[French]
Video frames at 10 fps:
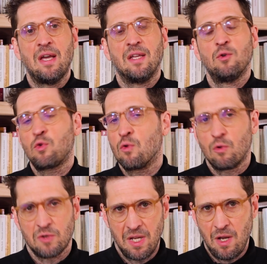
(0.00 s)
Et donc on
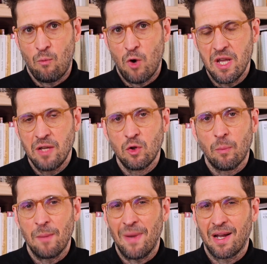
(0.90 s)
conseille en moyenne de
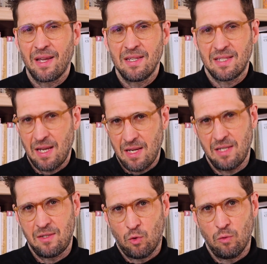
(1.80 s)
préparer 5
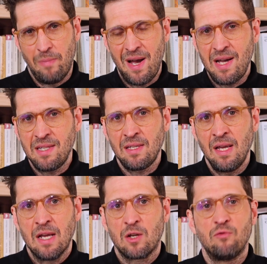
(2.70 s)
questions de base
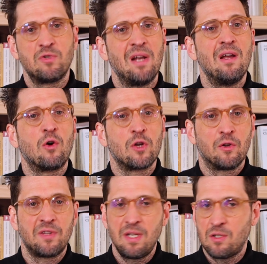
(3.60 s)
que vous allez
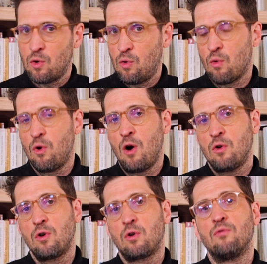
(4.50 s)
orienter selon
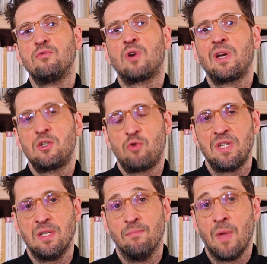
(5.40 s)
l'angle que vous aurez
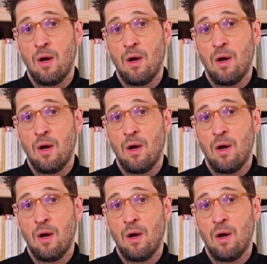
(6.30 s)
choisi.